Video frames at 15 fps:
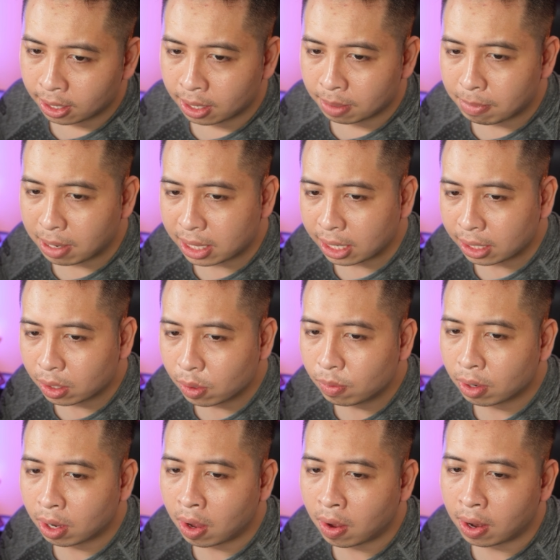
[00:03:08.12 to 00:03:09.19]
bạn Thanh
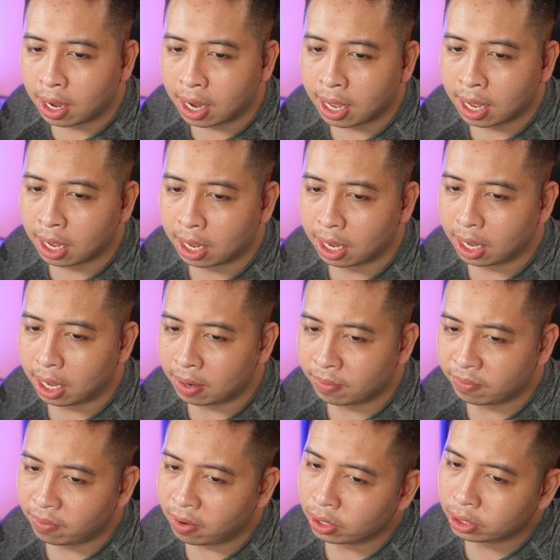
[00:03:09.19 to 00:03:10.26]
Tùng hỏi là
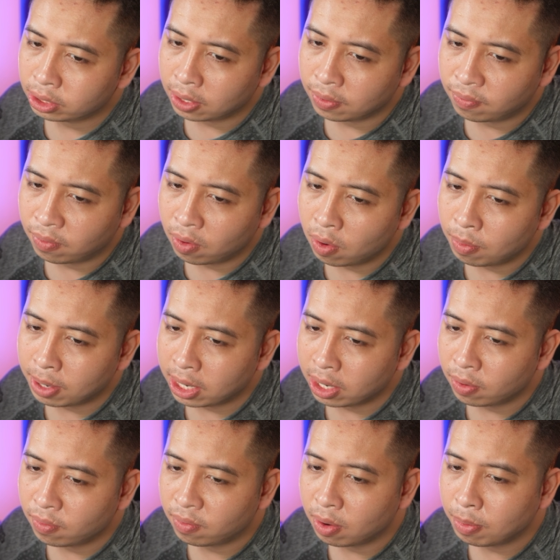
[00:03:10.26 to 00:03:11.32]
Envoy chơi foam hay
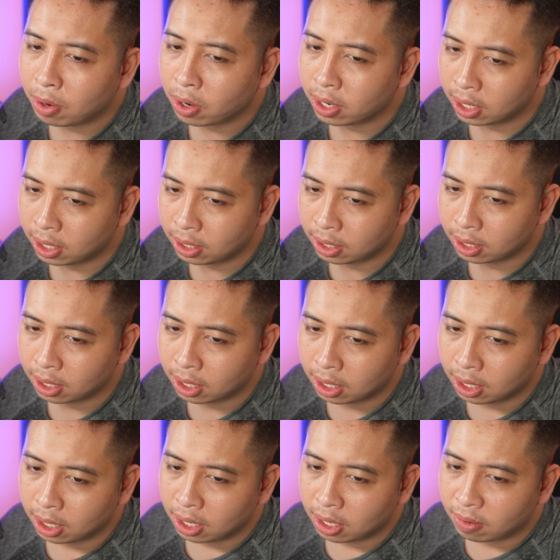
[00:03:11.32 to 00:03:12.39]
no foam ngon hơn
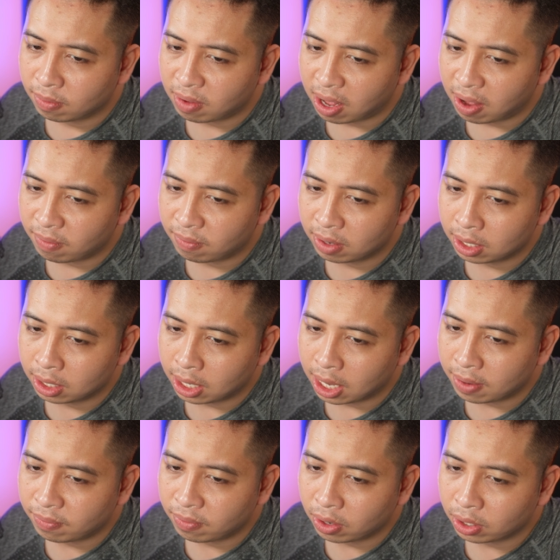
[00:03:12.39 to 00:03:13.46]
và với
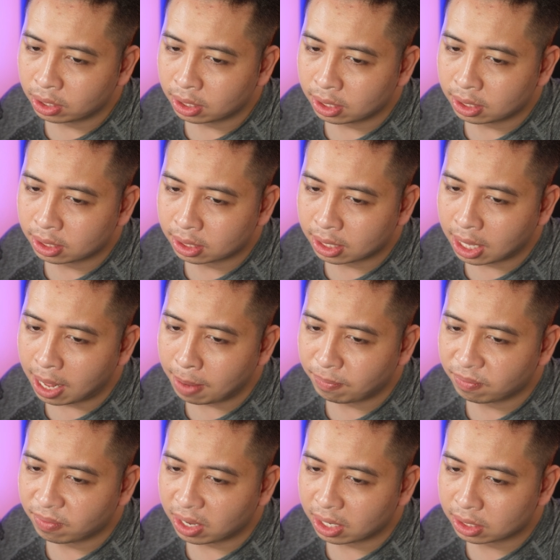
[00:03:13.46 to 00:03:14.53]
Envoy chơi Stab
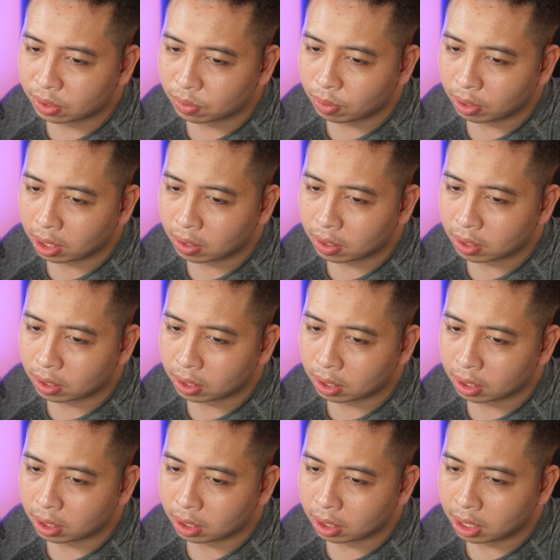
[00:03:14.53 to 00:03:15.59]
và Switch
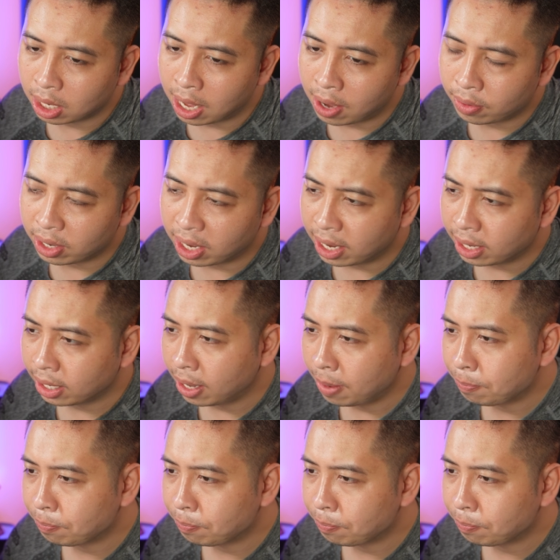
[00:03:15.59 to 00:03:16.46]
nào để game?